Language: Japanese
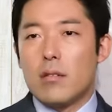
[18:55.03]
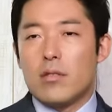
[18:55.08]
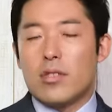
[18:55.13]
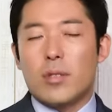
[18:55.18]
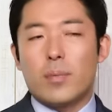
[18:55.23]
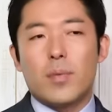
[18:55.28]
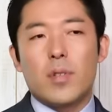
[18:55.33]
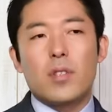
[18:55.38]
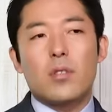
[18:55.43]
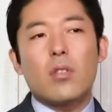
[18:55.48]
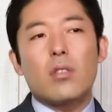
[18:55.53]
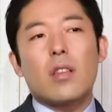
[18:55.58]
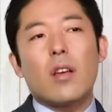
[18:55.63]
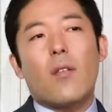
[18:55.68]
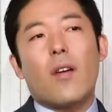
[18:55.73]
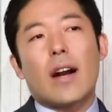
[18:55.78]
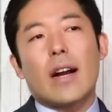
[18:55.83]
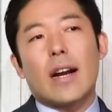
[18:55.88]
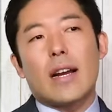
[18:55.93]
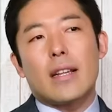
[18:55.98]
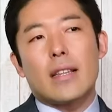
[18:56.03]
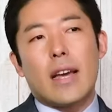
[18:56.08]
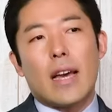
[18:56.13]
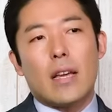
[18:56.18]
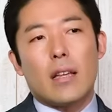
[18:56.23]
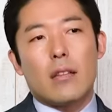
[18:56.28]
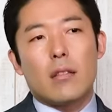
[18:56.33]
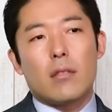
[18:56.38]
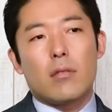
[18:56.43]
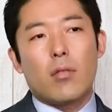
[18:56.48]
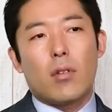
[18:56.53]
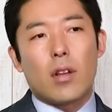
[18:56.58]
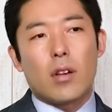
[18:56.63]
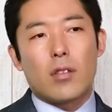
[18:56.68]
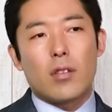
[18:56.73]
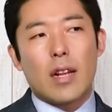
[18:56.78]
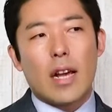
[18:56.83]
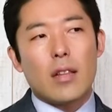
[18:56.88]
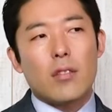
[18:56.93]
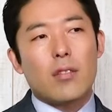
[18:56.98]
自分にとってはわからないどれ
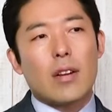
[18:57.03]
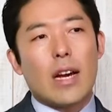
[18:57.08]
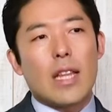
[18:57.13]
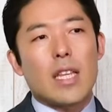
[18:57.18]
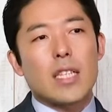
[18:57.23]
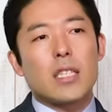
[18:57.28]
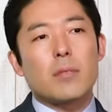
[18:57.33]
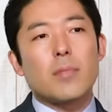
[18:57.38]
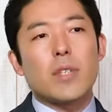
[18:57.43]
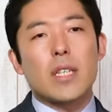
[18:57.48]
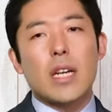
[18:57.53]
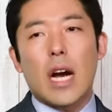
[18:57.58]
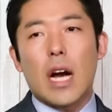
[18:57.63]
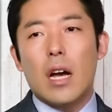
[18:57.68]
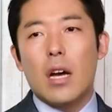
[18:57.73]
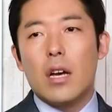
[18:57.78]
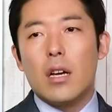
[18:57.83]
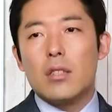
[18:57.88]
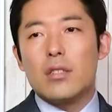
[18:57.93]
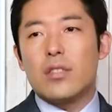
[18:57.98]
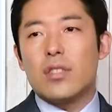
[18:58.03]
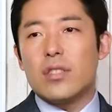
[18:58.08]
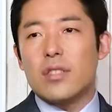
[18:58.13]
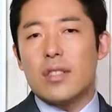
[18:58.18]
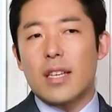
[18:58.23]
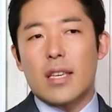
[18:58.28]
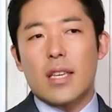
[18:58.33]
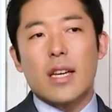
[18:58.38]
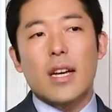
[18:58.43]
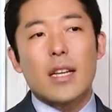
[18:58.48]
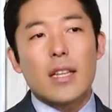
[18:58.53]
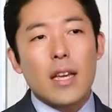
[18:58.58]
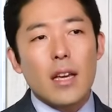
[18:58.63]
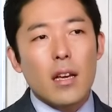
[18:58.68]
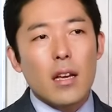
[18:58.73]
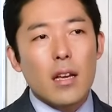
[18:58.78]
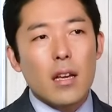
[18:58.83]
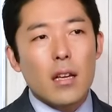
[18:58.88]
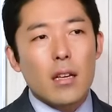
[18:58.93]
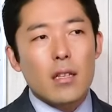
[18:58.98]
ぐらいの悲しみか親戚が
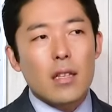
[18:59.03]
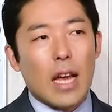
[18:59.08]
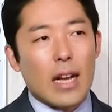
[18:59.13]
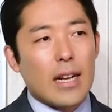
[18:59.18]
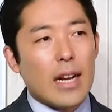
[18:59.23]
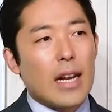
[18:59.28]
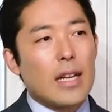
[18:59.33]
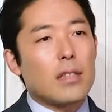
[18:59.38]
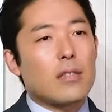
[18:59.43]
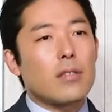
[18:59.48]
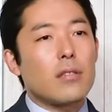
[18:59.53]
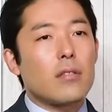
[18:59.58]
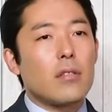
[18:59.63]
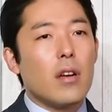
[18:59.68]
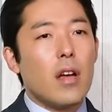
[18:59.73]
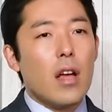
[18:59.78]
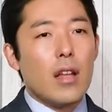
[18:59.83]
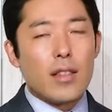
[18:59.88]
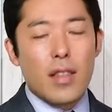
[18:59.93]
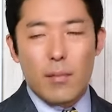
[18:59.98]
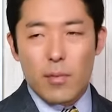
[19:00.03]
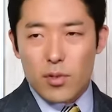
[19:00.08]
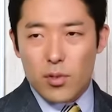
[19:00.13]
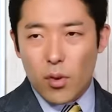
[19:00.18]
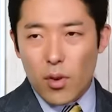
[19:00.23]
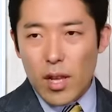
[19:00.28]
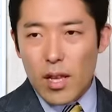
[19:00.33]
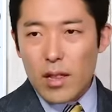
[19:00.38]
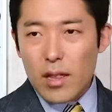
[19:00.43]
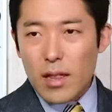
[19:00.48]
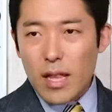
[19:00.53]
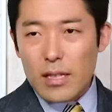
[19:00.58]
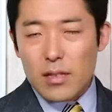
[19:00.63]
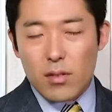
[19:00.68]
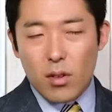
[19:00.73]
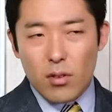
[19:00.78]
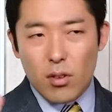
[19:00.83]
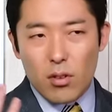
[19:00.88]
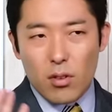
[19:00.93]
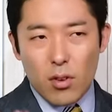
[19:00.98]
ね他界するでもそれって
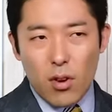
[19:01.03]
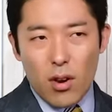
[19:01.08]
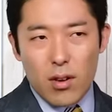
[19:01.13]
その通